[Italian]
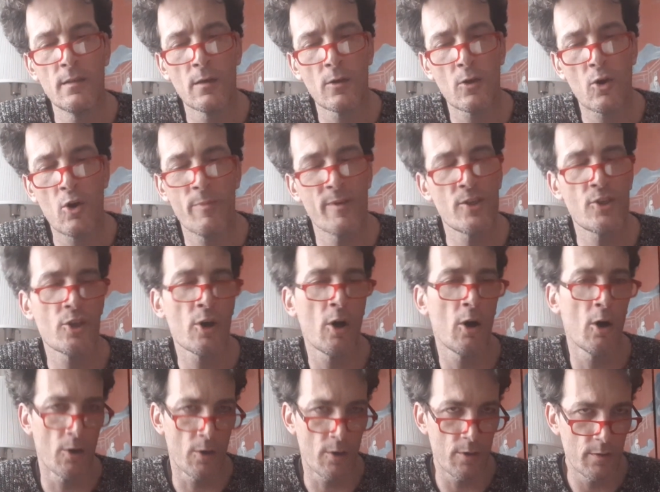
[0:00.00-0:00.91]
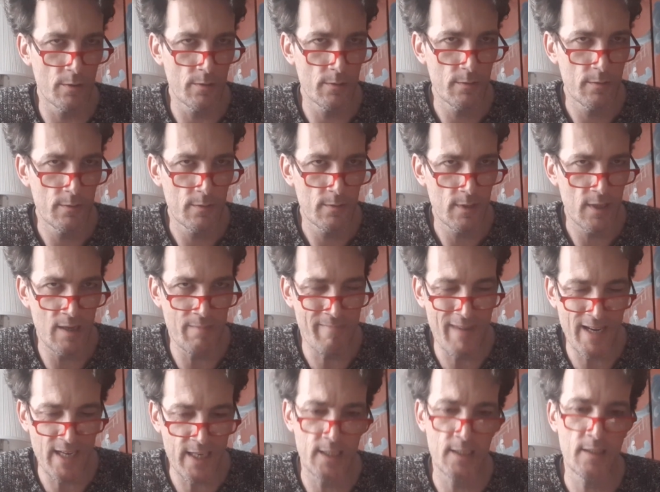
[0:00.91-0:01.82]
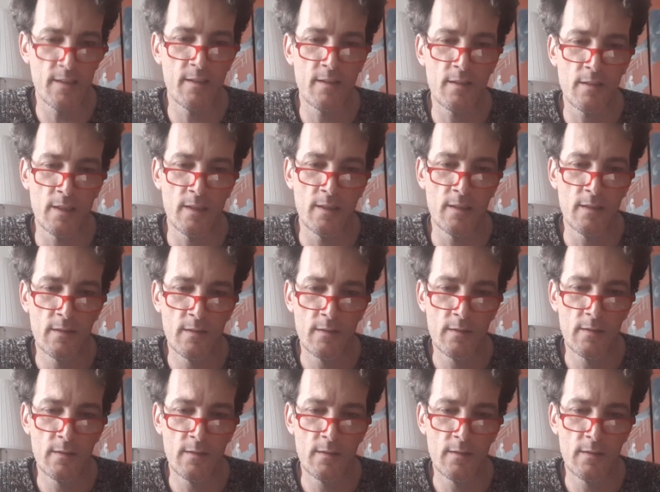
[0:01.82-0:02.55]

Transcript: come giogo e manette.